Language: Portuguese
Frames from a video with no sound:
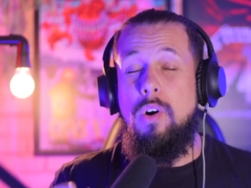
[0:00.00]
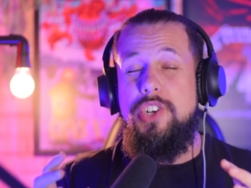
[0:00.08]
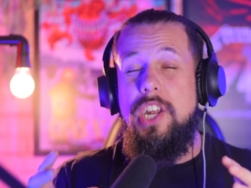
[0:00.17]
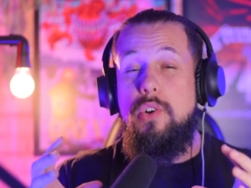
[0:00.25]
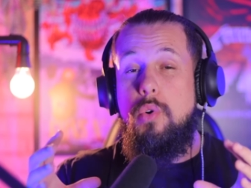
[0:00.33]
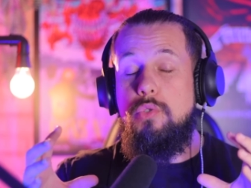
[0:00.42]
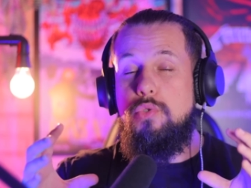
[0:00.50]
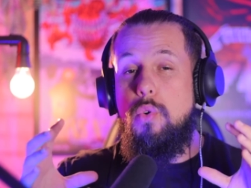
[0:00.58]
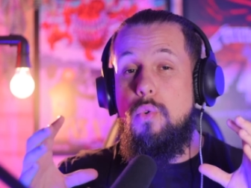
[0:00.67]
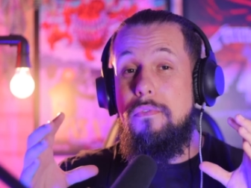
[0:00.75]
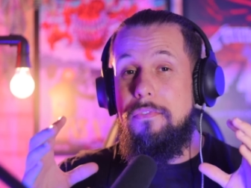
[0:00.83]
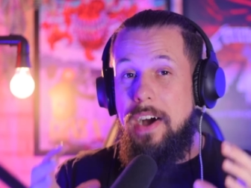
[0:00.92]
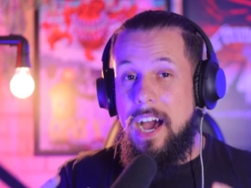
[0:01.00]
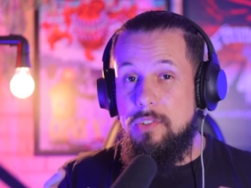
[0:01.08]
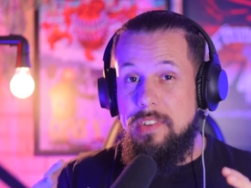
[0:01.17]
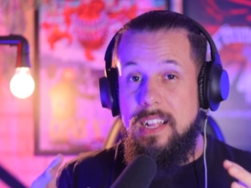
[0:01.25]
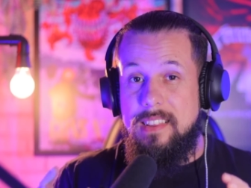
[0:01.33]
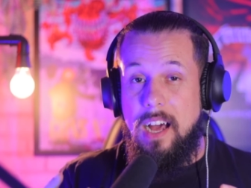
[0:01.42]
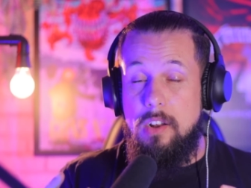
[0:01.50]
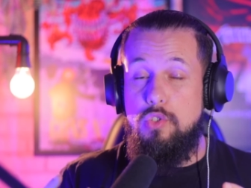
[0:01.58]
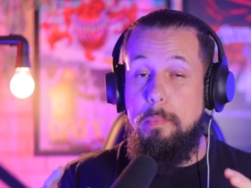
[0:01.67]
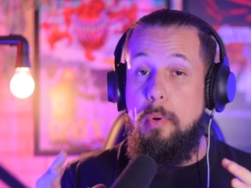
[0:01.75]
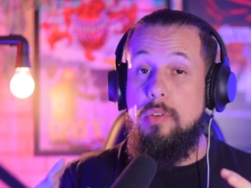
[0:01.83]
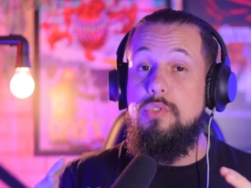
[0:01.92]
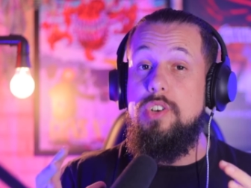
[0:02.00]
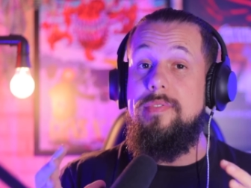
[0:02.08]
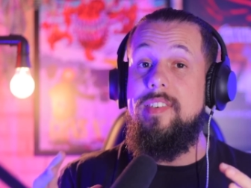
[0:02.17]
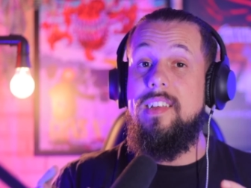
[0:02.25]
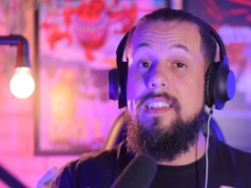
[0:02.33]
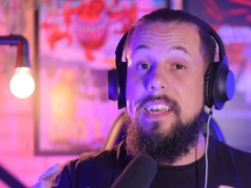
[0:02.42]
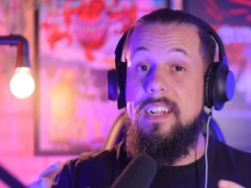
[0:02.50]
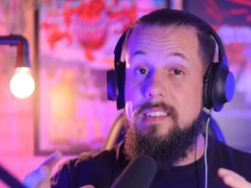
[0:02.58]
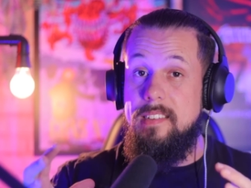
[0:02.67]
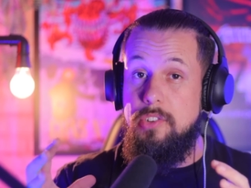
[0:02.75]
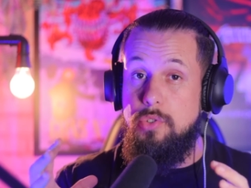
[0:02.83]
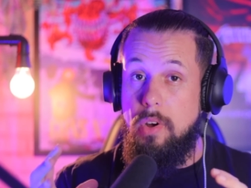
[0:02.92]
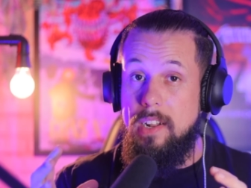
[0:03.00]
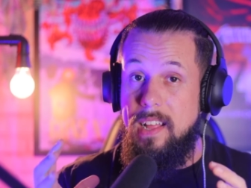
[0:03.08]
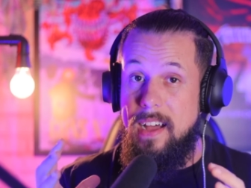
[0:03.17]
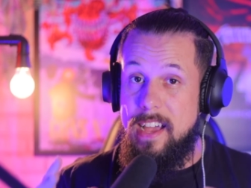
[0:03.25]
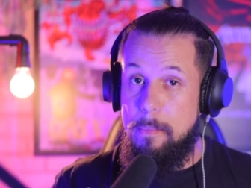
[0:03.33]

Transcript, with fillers: onde ele contou com vários detalhes o ponto de vista dele dessa história da